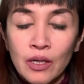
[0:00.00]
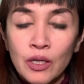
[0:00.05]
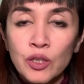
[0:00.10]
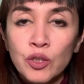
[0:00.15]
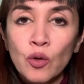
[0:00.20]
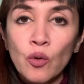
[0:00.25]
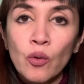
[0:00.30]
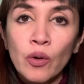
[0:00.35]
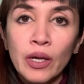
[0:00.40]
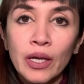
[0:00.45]

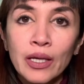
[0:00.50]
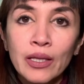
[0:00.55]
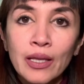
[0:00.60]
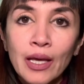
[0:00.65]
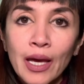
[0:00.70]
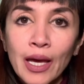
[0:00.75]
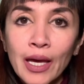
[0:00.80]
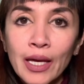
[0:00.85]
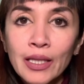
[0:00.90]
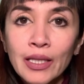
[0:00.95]
So, in
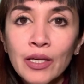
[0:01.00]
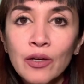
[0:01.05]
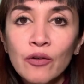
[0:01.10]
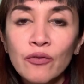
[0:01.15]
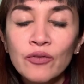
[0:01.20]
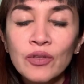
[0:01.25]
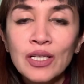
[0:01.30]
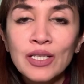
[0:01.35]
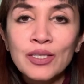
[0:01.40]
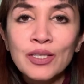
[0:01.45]
any
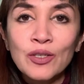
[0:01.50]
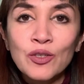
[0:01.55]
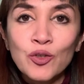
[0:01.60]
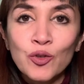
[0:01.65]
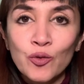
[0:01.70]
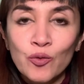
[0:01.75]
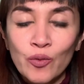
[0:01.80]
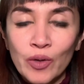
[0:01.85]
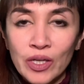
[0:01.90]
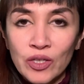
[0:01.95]
of these
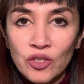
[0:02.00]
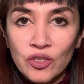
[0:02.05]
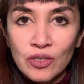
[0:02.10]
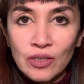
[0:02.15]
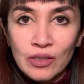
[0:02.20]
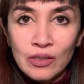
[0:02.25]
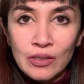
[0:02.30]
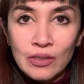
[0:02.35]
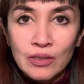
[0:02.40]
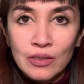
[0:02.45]

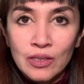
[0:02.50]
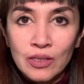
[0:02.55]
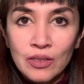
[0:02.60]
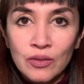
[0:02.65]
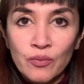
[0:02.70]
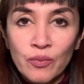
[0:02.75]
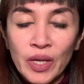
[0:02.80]
situations,